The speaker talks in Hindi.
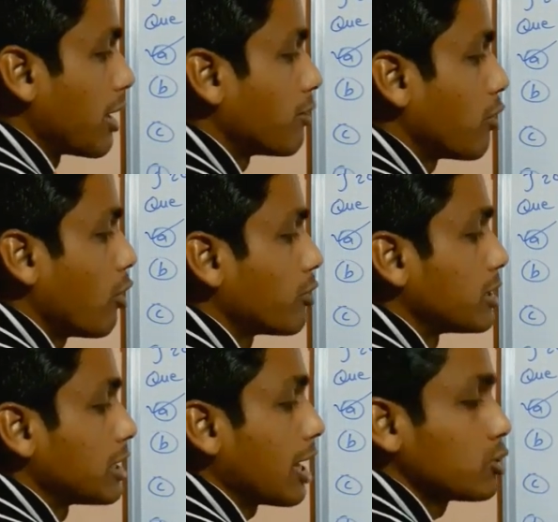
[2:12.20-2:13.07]
एफ ऑफ
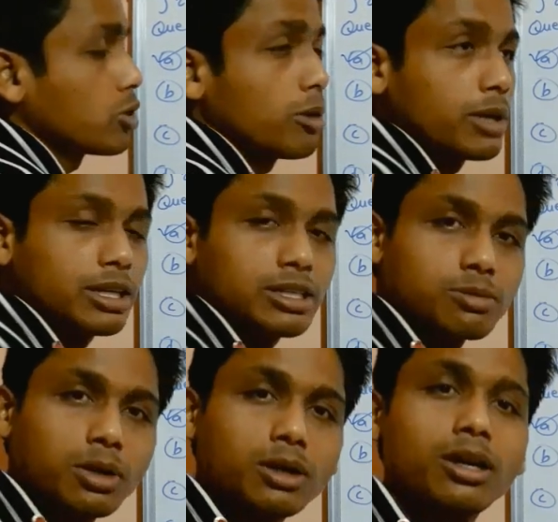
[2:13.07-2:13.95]
एन याद होगा मैंने
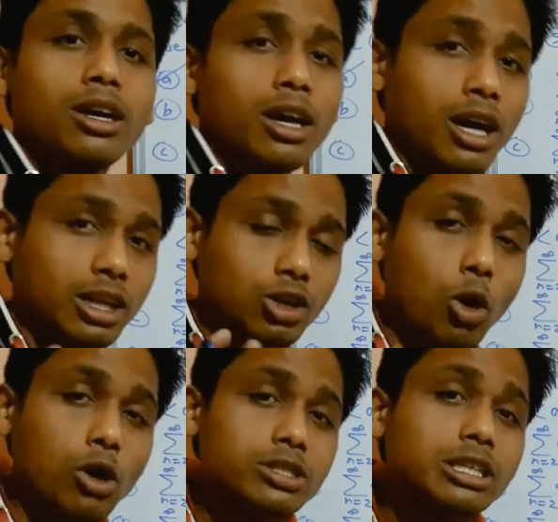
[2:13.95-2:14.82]
इस पर है ना
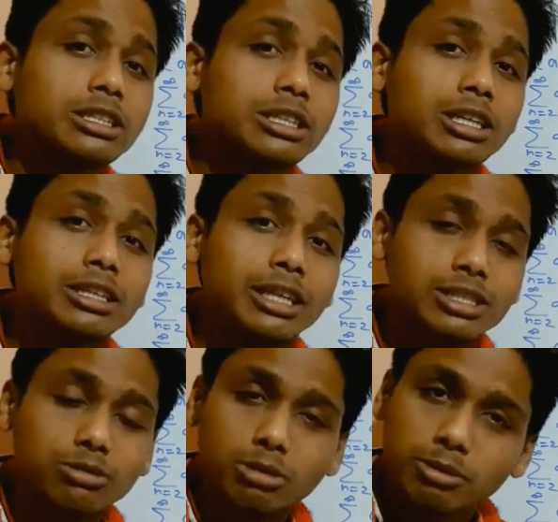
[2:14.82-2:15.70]
कॉची इंटीग्रल
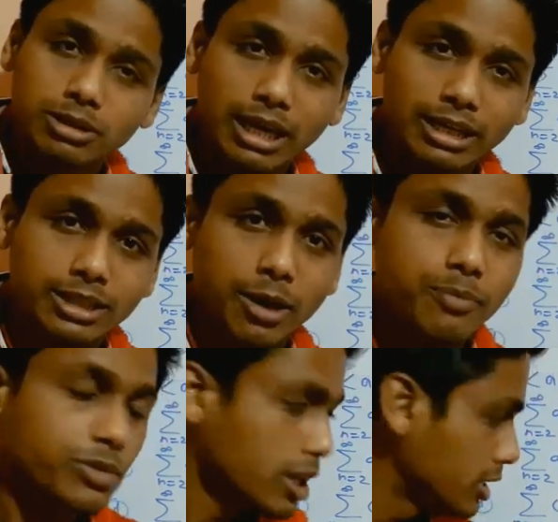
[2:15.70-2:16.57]
टेस्ट में भी बताया था
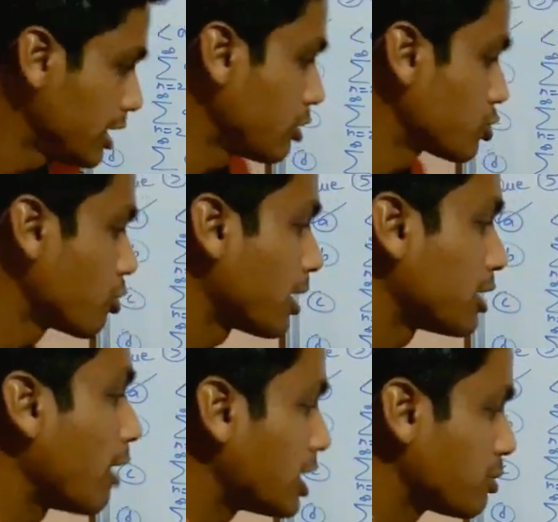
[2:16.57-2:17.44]
ठीक है इसको मैं
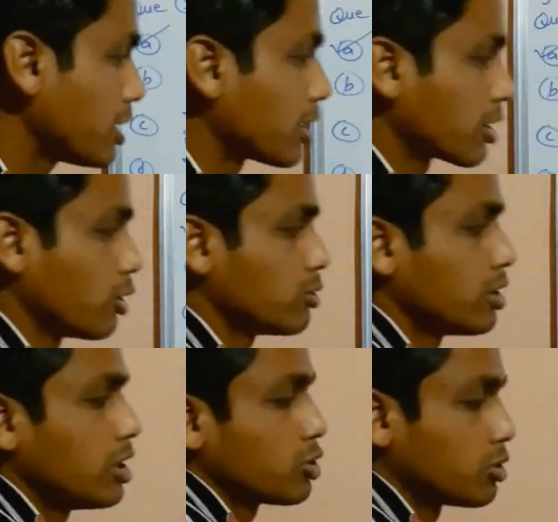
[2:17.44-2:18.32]
रिवाइज भी कर रहा हूँ
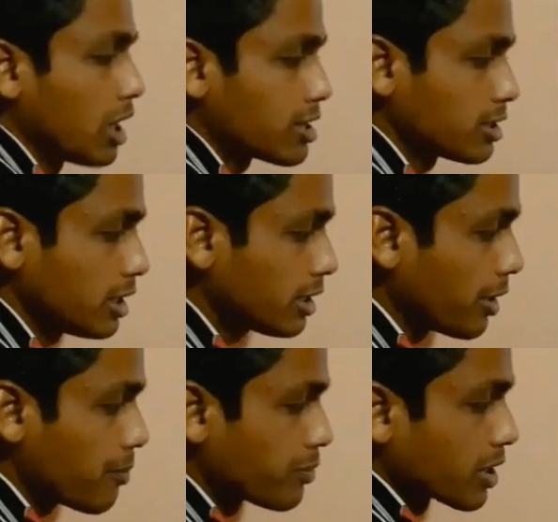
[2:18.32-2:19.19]
तो ध्यान से
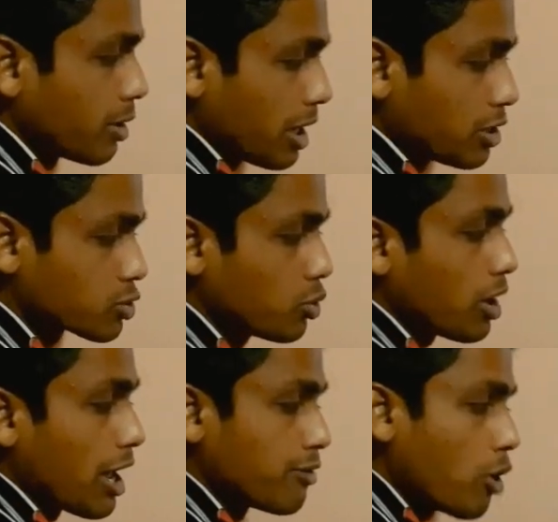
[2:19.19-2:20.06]
देखिए इसको
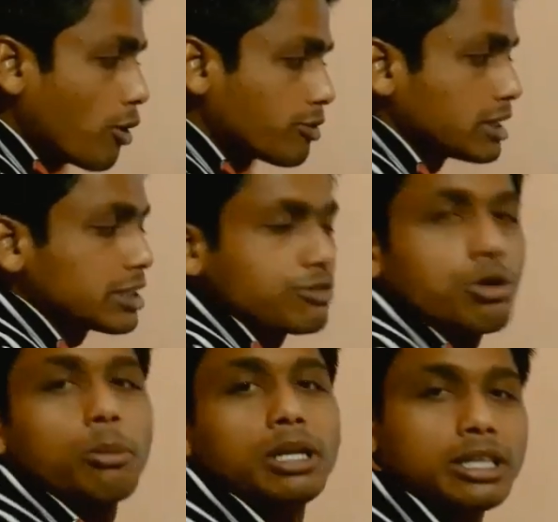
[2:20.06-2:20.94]
एफ ऑफ एन के
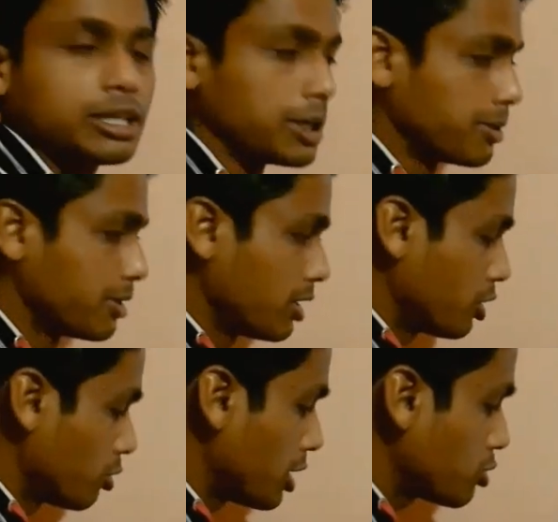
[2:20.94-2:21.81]
फॉर्म में लिखिए
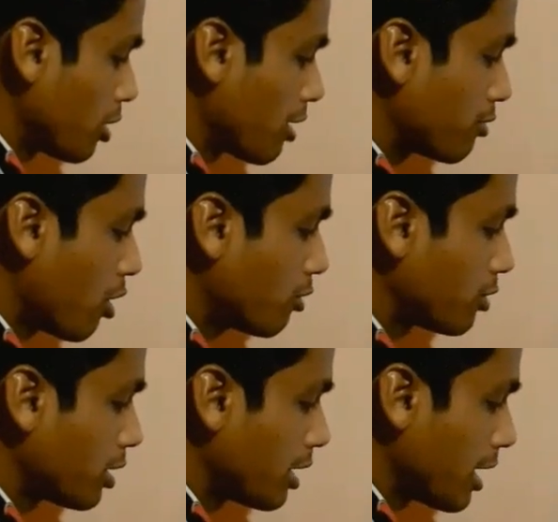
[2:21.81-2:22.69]
तो ये जो एफ
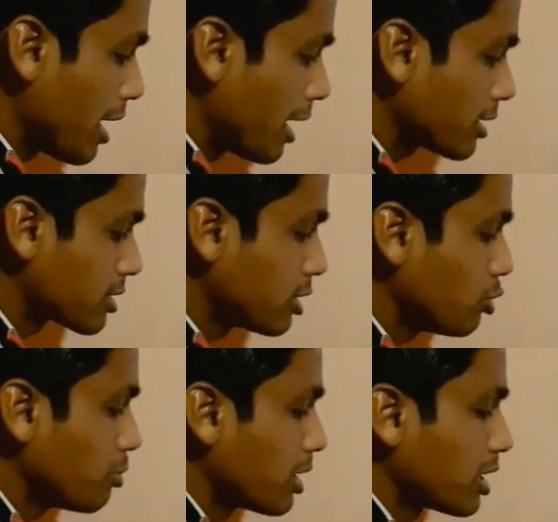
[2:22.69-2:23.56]
ऑफ एक्स के
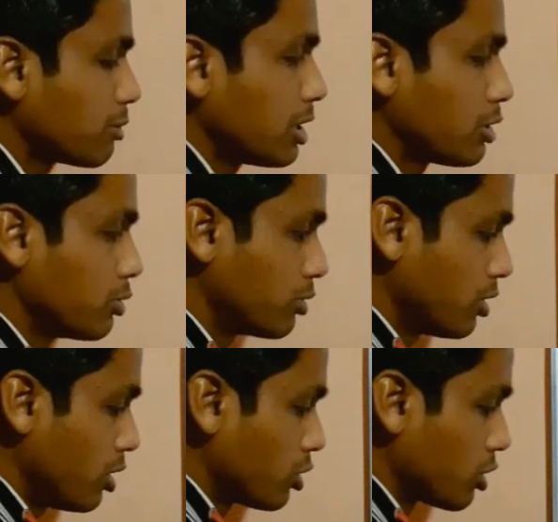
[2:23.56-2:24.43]
रूप में अगर मैं लिखूँ
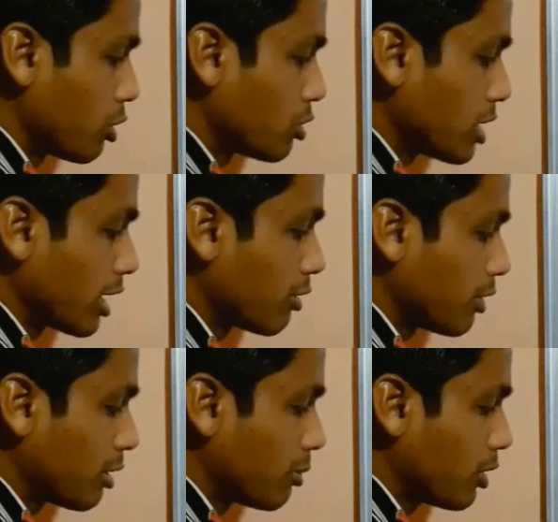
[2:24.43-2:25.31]
तो ये हो जाएगा
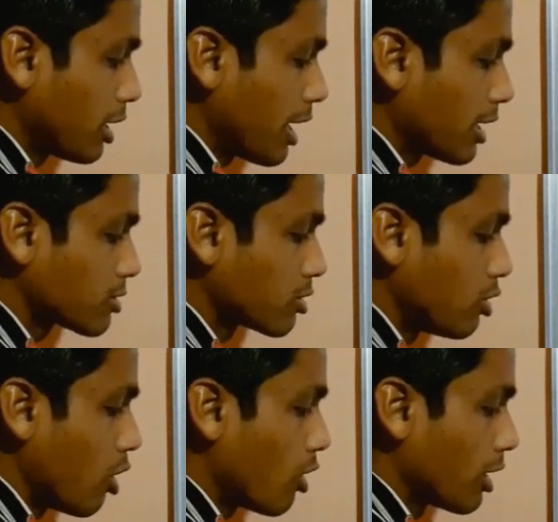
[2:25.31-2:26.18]
वन अपॉन एक्स
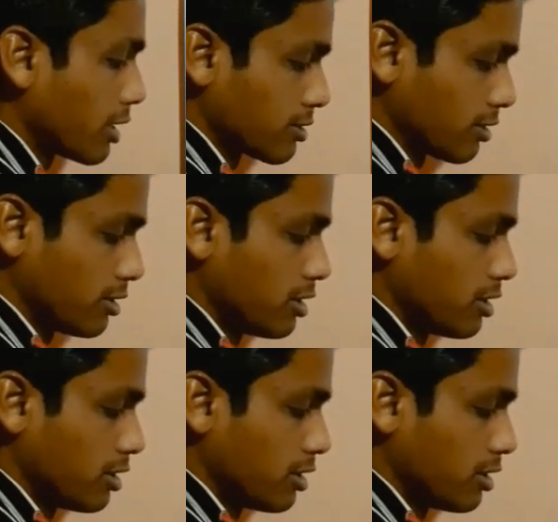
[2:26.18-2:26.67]
लॉग एक्स